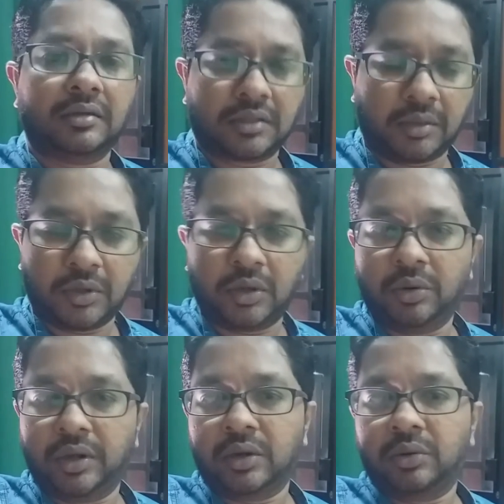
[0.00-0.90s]
சமூக
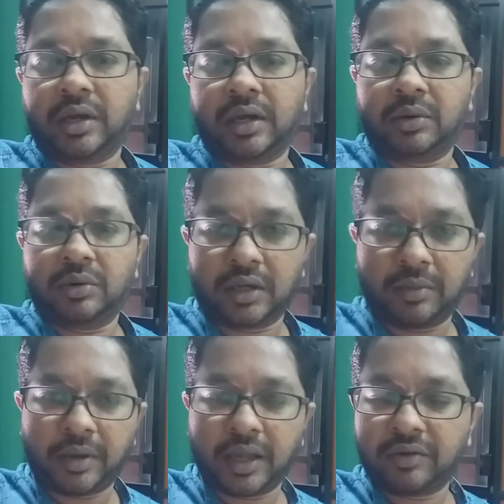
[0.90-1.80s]
ஊடகங்களூடாக உங்களுக்கு
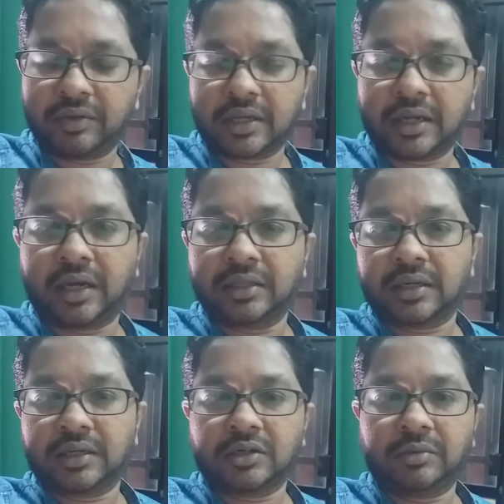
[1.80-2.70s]
பகிர்வதற்கு
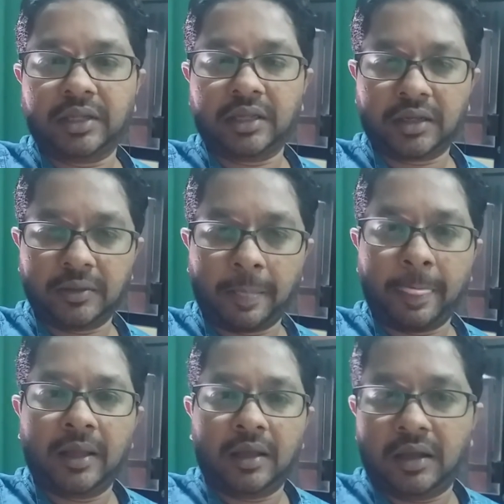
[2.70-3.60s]
காத்திருக்கின்றோம் அதனையும்
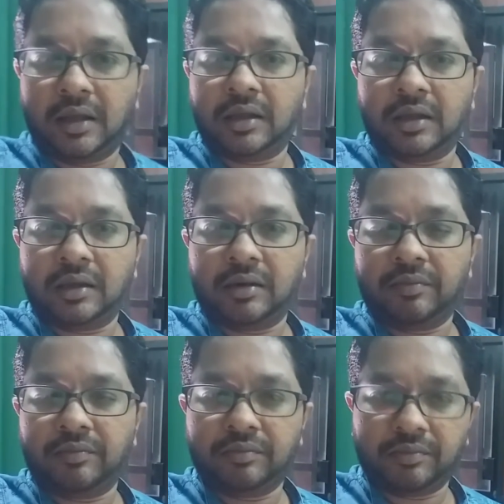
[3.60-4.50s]

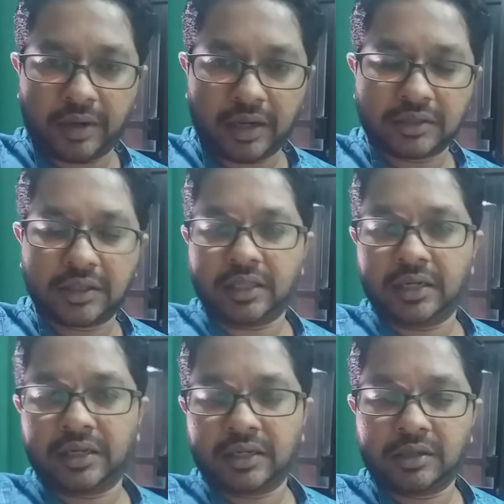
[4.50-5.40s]
பார்த்து
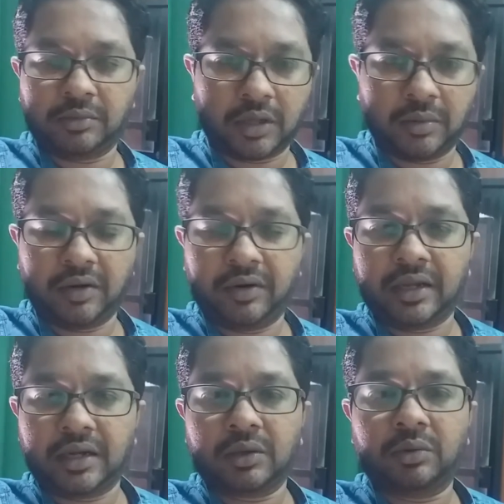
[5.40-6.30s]
அதில் இருக்கின்ற முக்கியமான
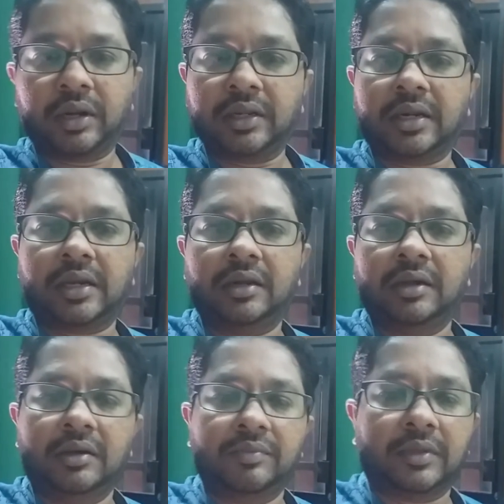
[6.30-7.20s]
விடயங்கள் குறைநிறைகள்
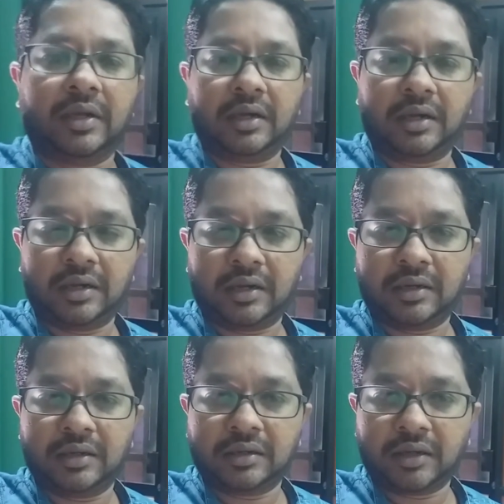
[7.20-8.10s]

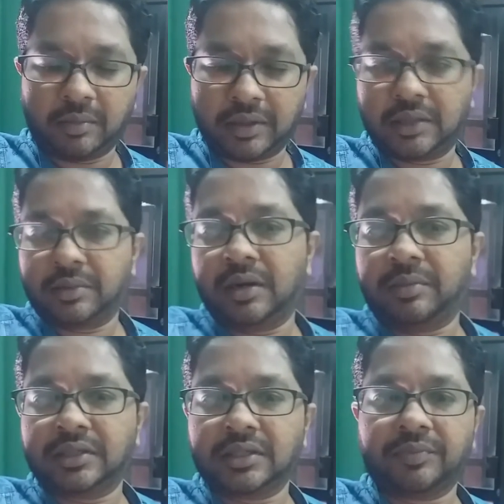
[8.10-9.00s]
நன்மை தீமைகள்
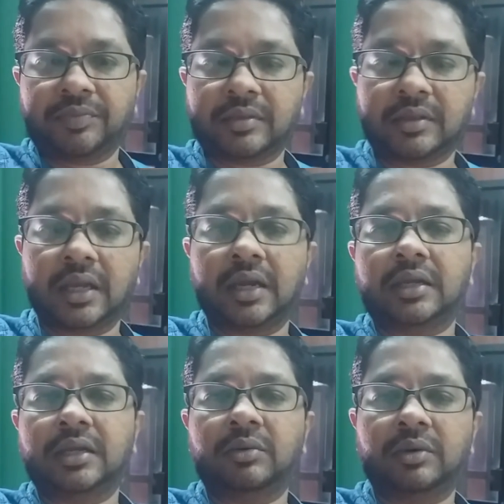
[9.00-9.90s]
பற்றி
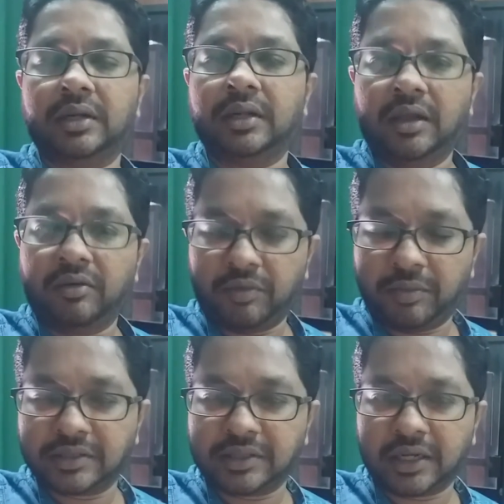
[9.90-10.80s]
எங்களுக்கு உங்கள்
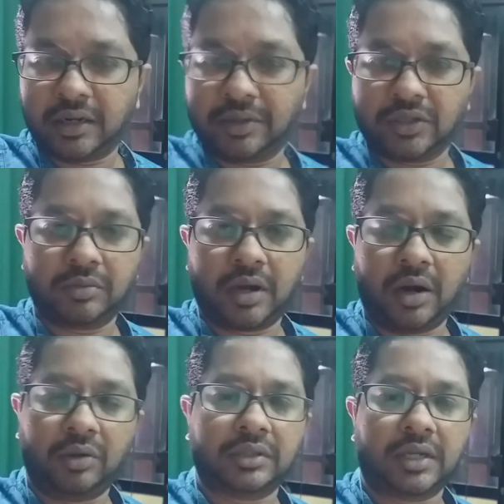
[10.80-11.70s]
விமர்சனங்கள் மற்றும்
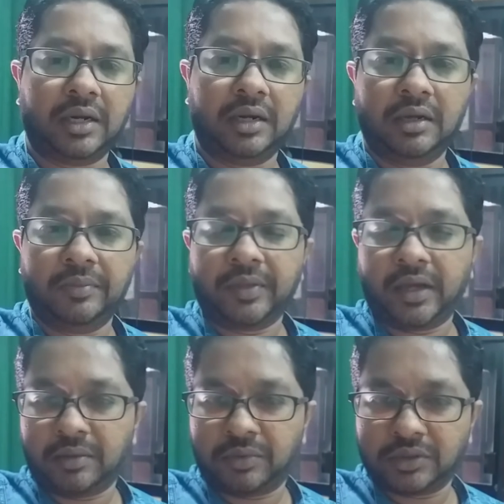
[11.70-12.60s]
ஆலோசனைகள்
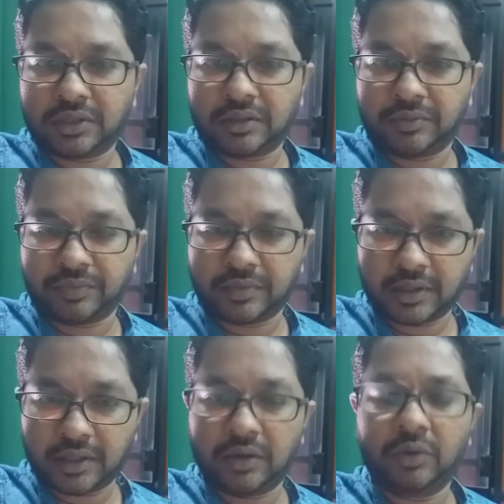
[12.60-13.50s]
அதை போன்ற
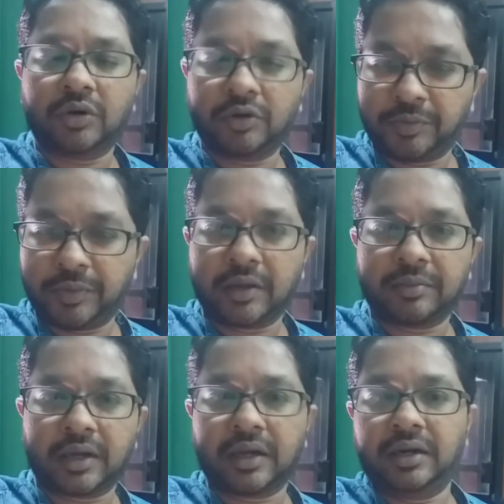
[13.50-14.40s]

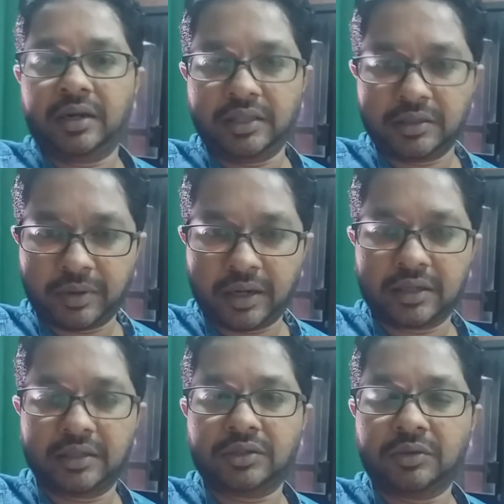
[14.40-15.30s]
ஊக்குவிப்பையும் நாங்கள்
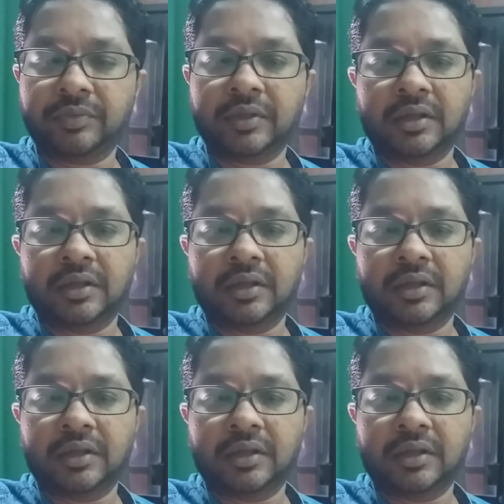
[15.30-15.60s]
எதிர்பார்க்கின்றோம்